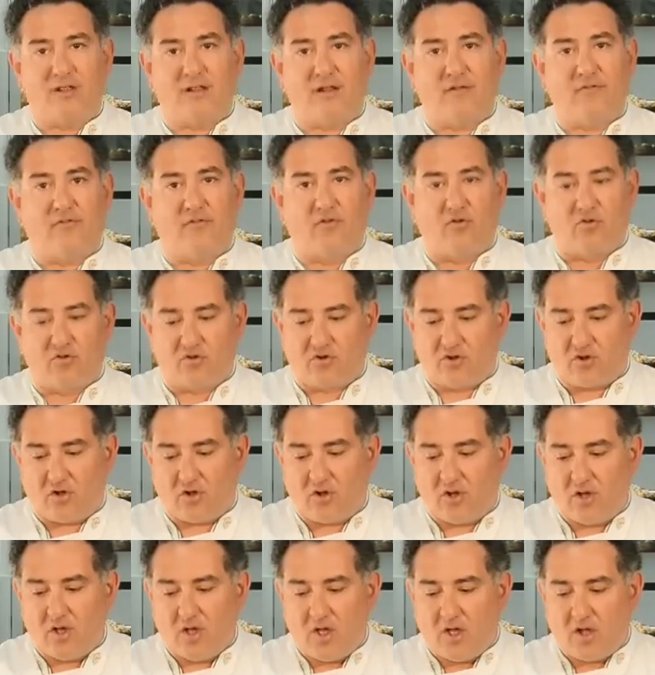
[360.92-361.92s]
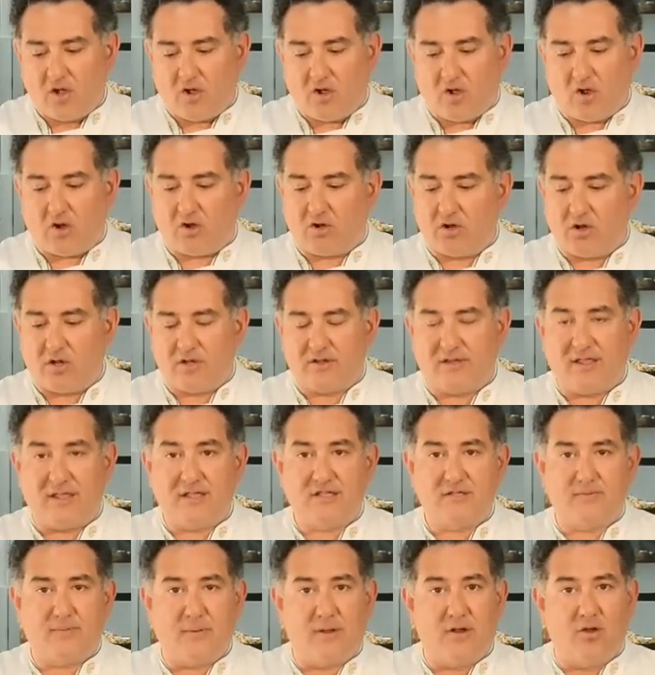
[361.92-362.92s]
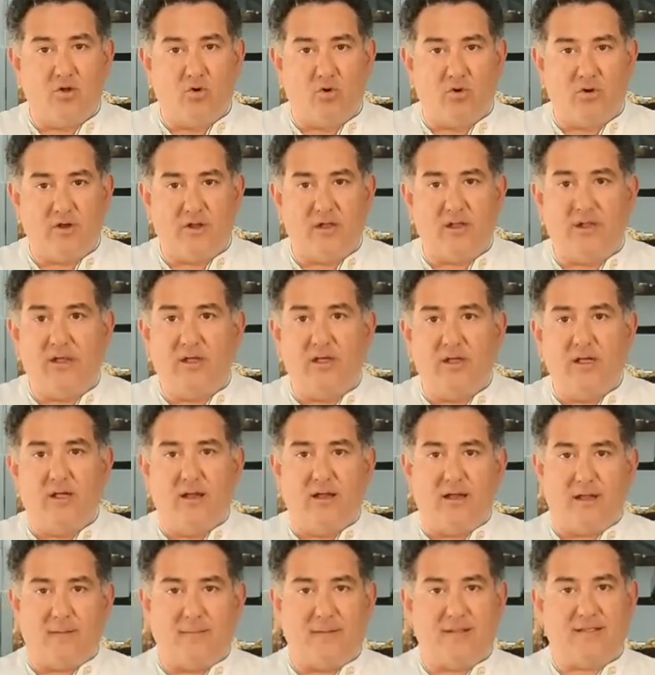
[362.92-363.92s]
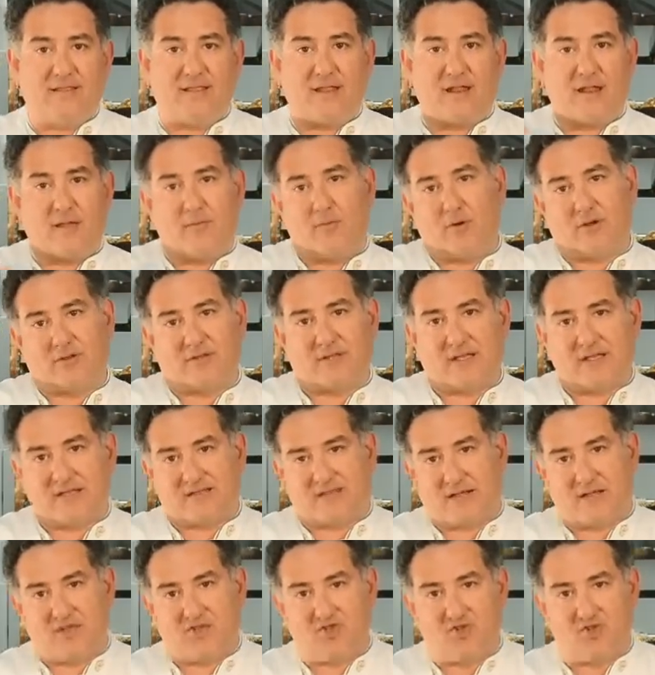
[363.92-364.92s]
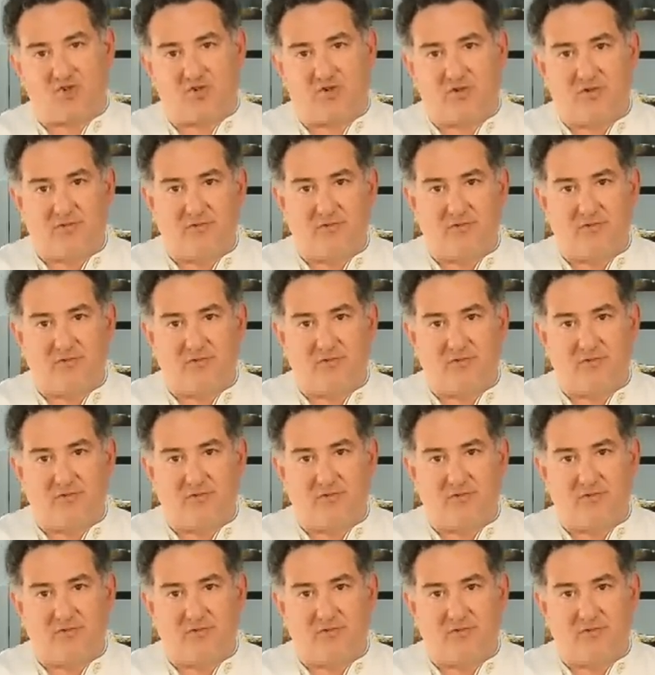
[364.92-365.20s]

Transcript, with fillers: del forno con dei spilloni la metteremo a testa in giù.